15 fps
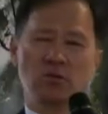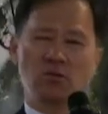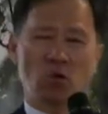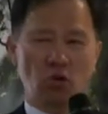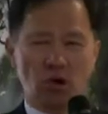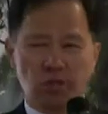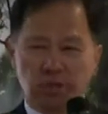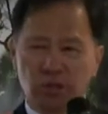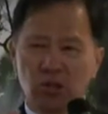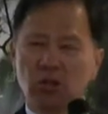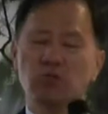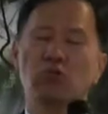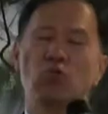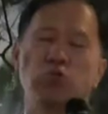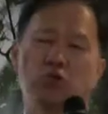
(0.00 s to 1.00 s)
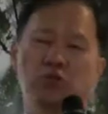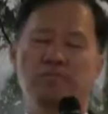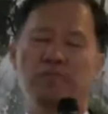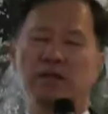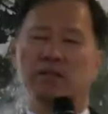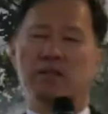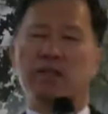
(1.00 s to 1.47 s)
여러분들도
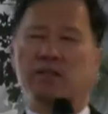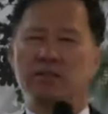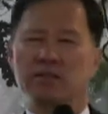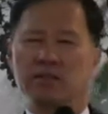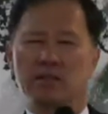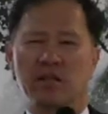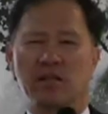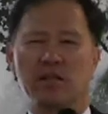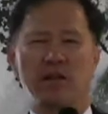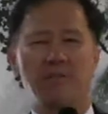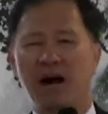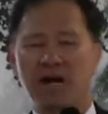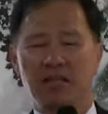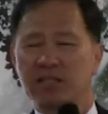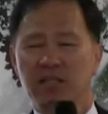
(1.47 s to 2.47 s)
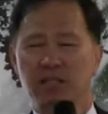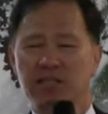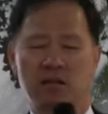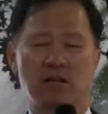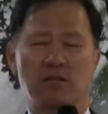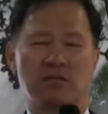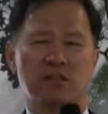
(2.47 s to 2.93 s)
고침받아야 될 게 많이
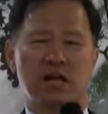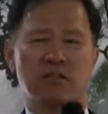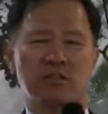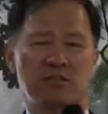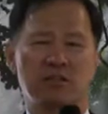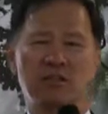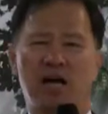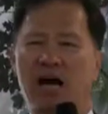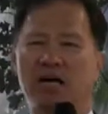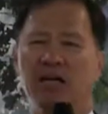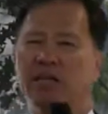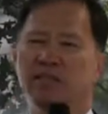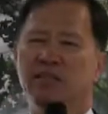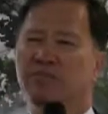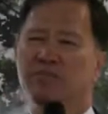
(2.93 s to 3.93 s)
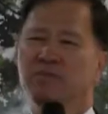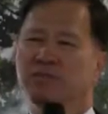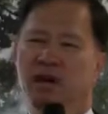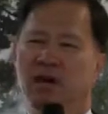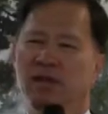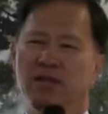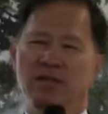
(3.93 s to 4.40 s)
있다는 사실을 알아야
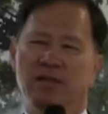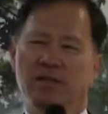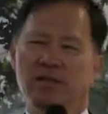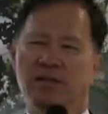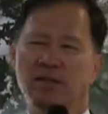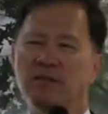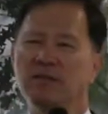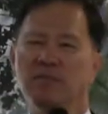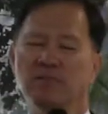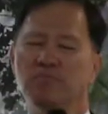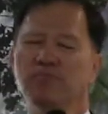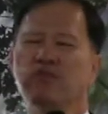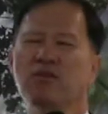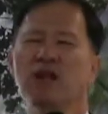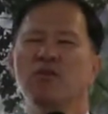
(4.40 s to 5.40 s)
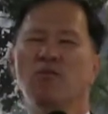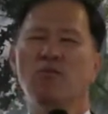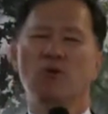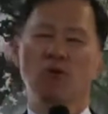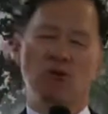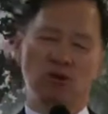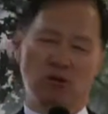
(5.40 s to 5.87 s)
됩니다. 어? 불에
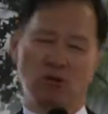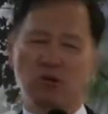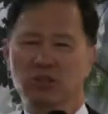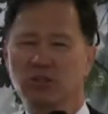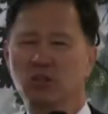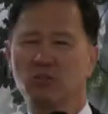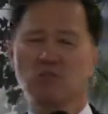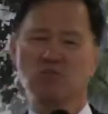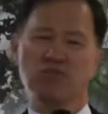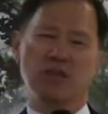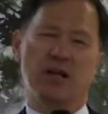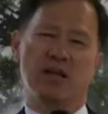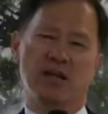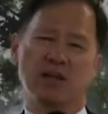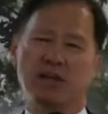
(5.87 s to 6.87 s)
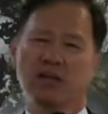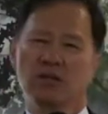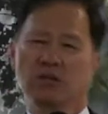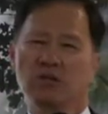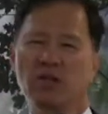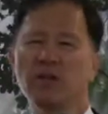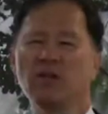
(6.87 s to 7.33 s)
넘어지고 물에
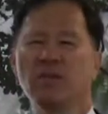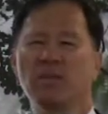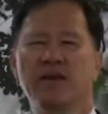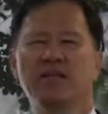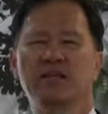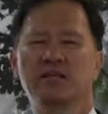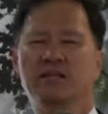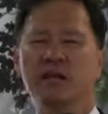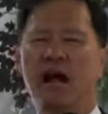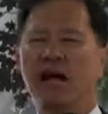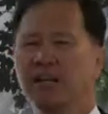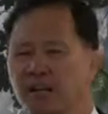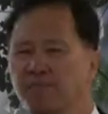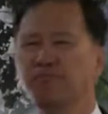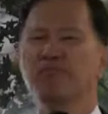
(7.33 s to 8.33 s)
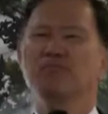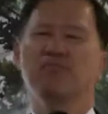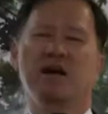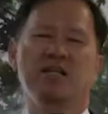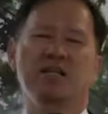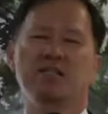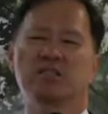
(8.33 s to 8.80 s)
넘겨뱉키지 않을
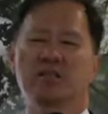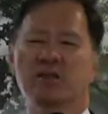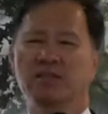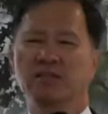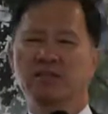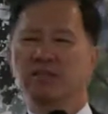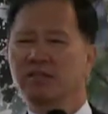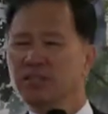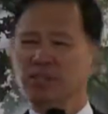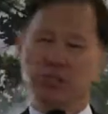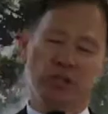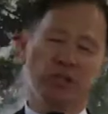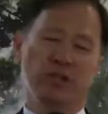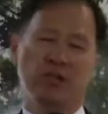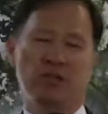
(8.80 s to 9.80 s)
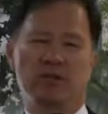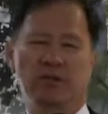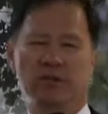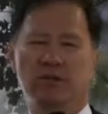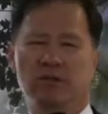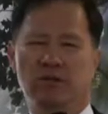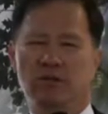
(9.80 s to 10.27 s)
뿐만이지